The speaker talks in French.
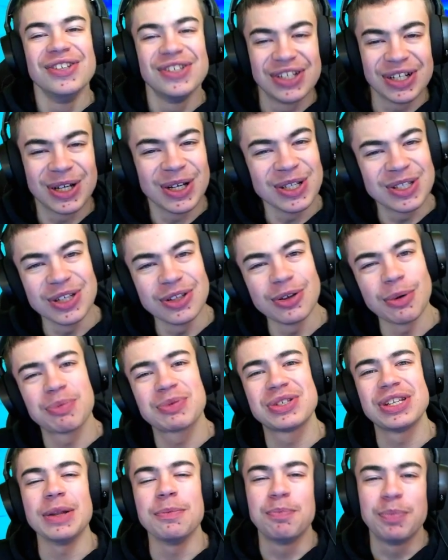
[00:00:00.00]
Du coup c'est
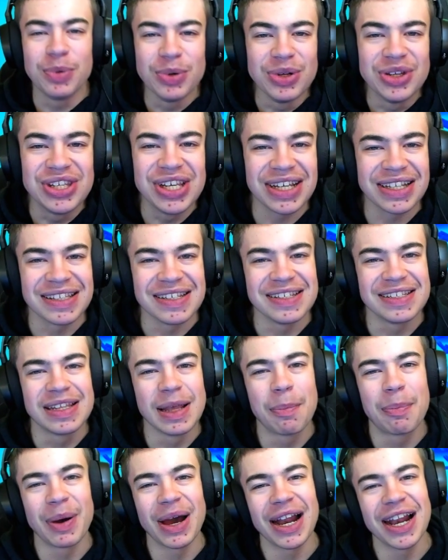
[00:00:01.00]
tout pour cette boutique,
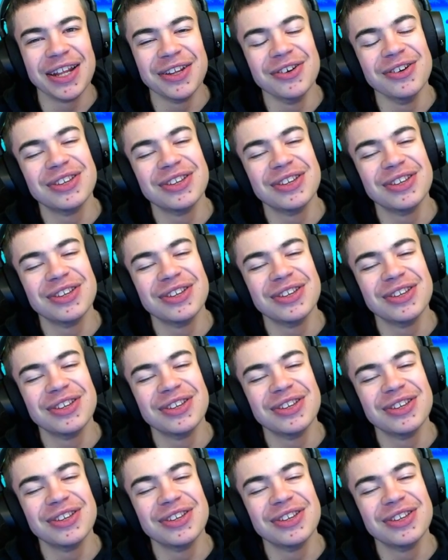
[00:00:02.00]
n'hésitez pas à